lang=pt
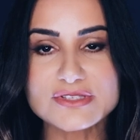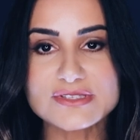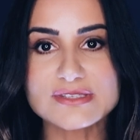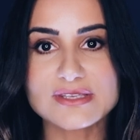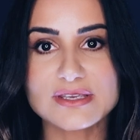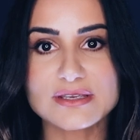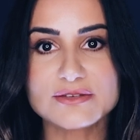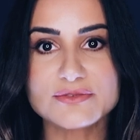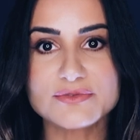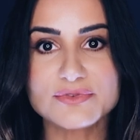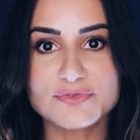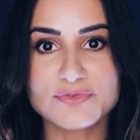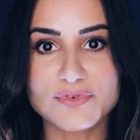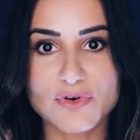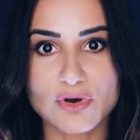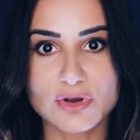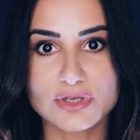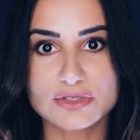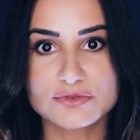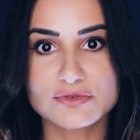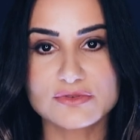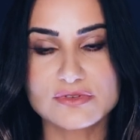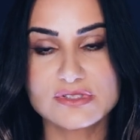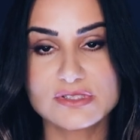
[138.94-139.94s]
de 100
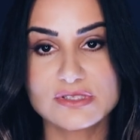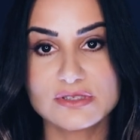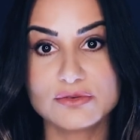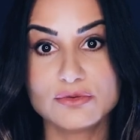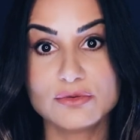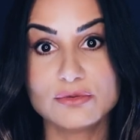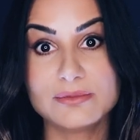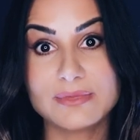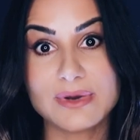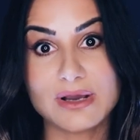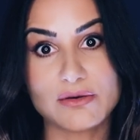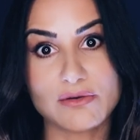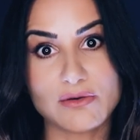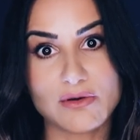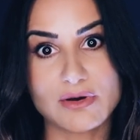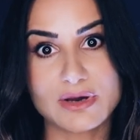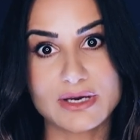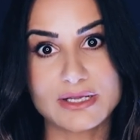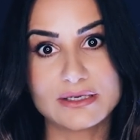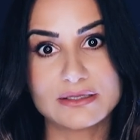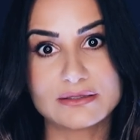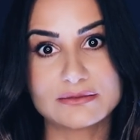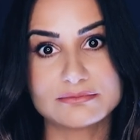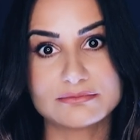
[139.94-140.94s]
fotos em uma
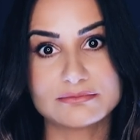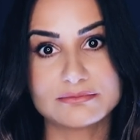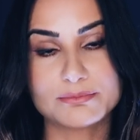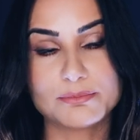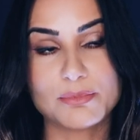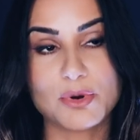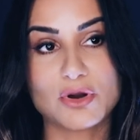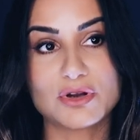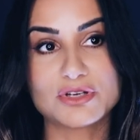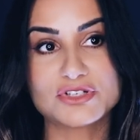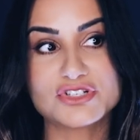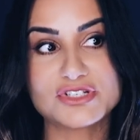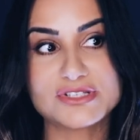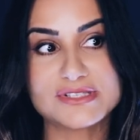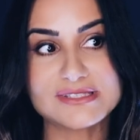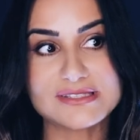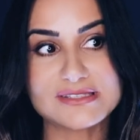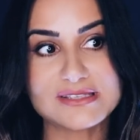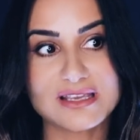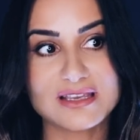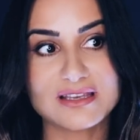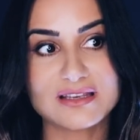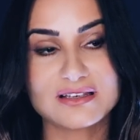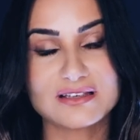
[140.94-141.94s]
hora, pode
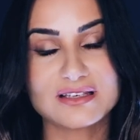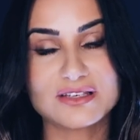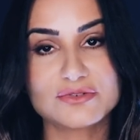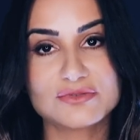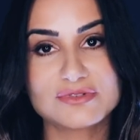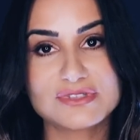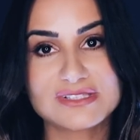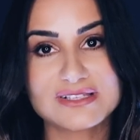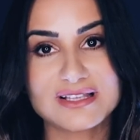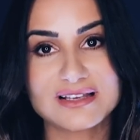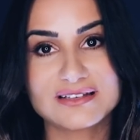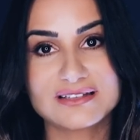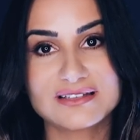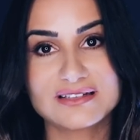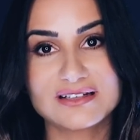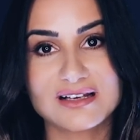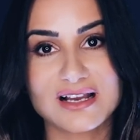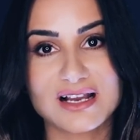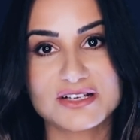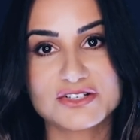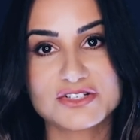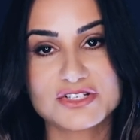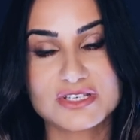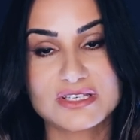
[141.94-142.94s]
ser que o Instagram
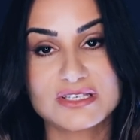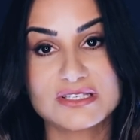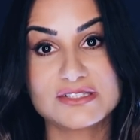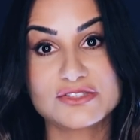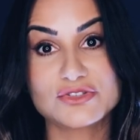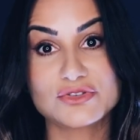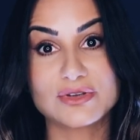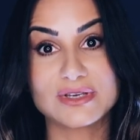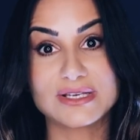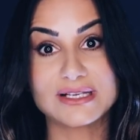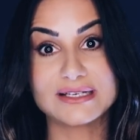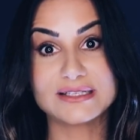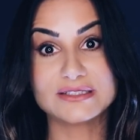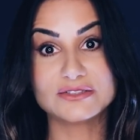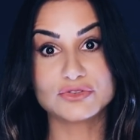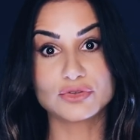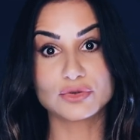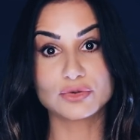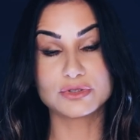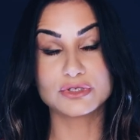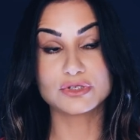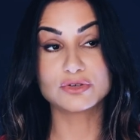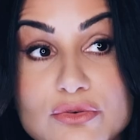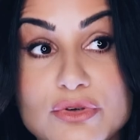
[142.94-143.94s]
ache que isso é
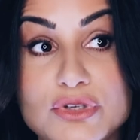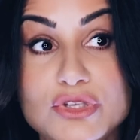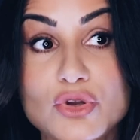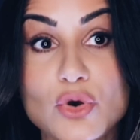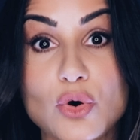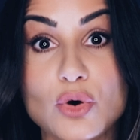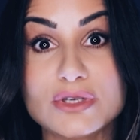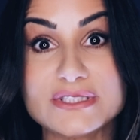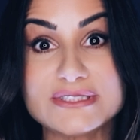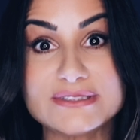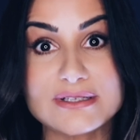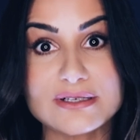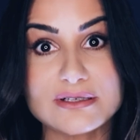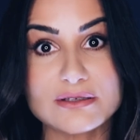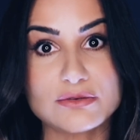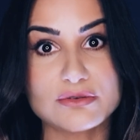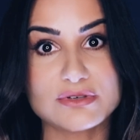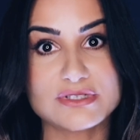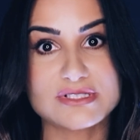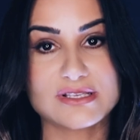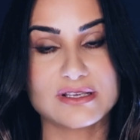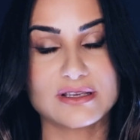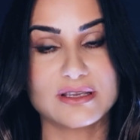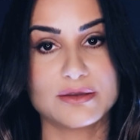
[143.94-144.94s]
eletrônico. E outra
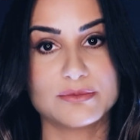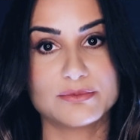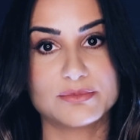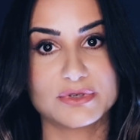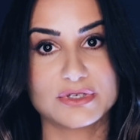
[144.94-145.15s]
coisa que é